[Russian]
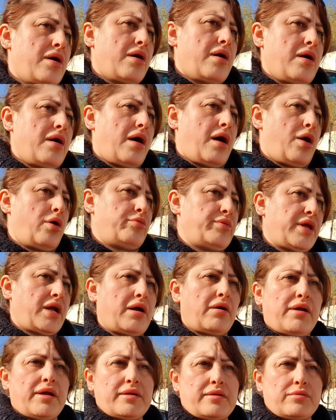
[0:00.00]
А он мне
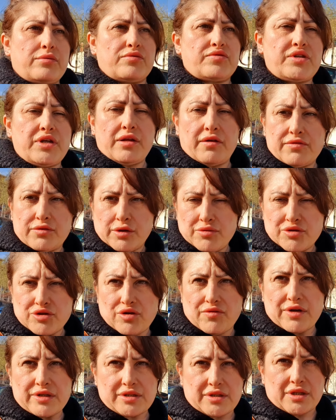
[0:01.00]
говорит, ну, дело в том, что в
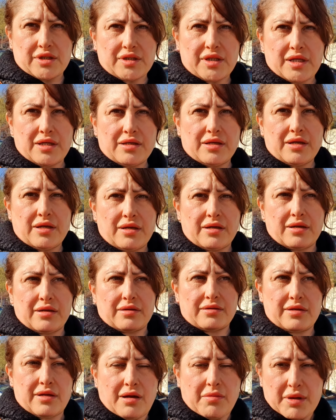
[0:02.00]
воскресенье
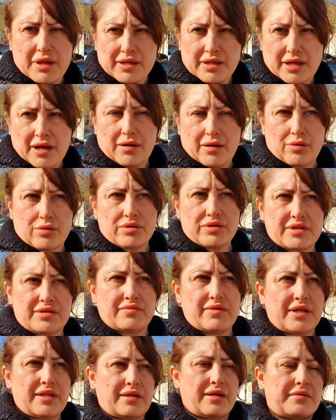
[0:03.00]
не было никакого
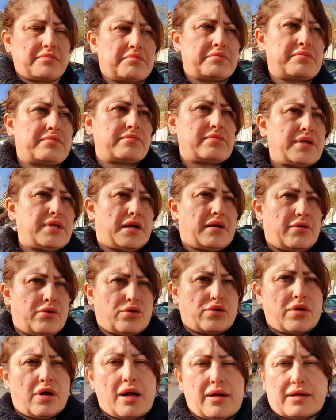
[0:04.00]
света. Я говорю,
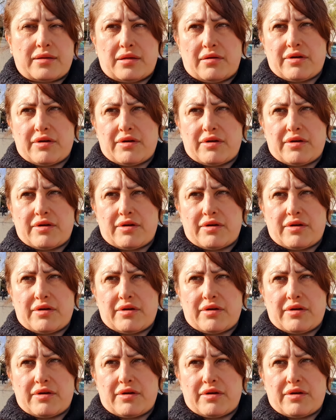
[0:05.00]
как это?